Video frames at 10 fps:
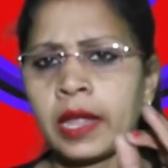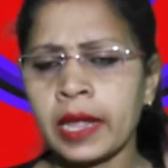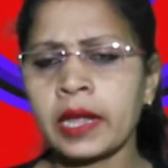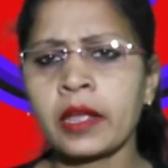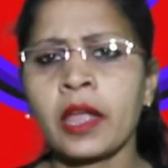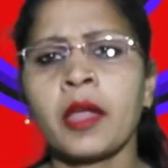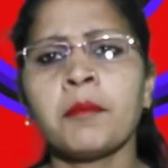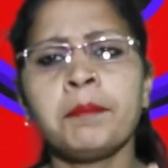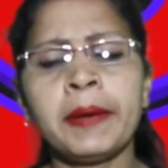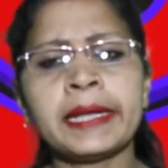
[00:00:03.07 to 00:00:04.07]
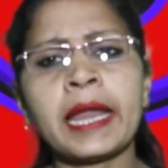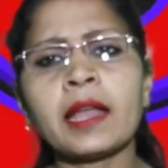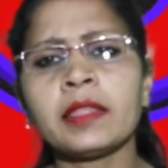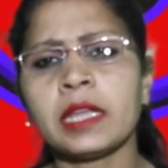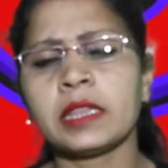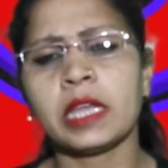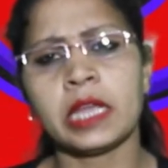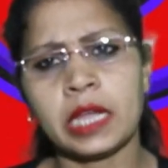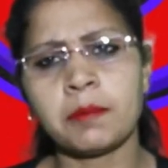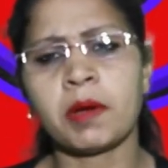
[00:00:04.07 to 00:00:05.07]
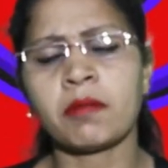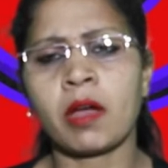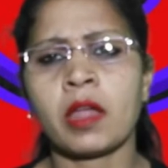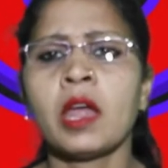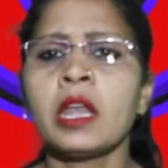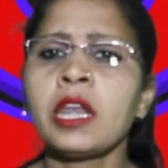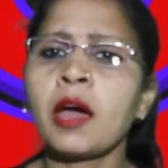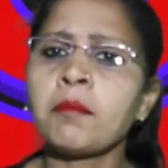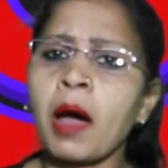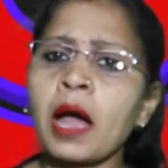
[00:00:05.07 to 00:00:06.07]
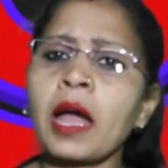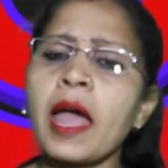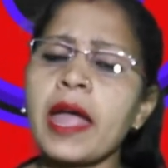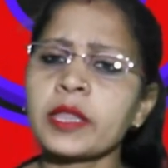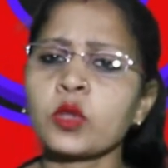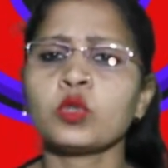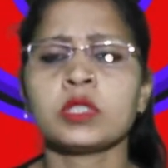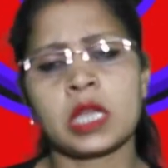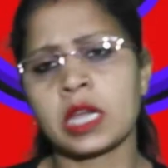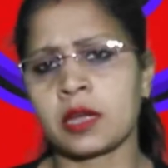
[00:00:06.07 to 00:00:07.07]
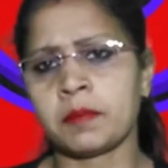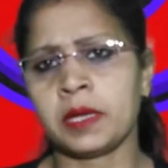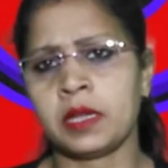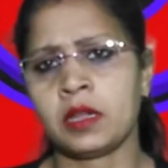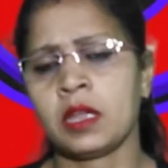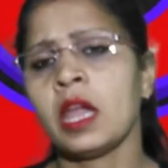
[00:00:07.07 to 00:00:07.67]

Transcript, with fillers: एक बेटा दे दे हे भगवान न मांगा है तुझसे कभी